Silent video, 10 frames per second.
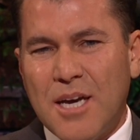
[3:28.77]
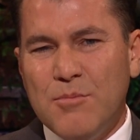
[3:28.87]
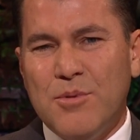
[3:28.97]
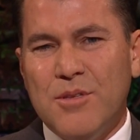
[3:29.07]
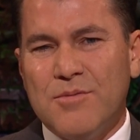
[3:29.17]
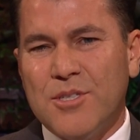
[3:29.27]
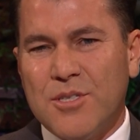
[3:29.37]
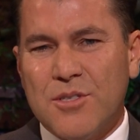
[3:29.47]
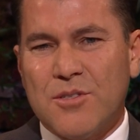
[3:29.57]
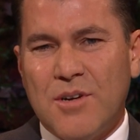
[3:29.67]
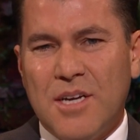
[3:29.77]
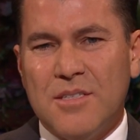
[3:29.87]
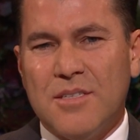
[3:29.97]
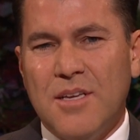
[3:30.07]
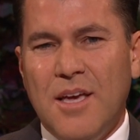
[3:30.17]
却是要成为耶
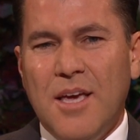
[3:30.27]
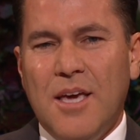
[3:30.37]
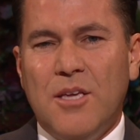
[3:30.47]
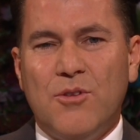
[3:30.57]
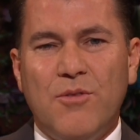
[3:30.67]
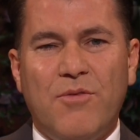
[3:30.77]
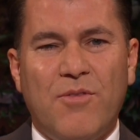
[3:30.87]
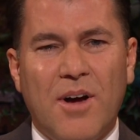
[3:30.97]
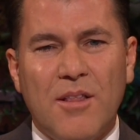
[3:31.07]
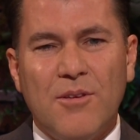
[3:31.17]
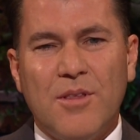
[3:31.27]
稣基督的门徒，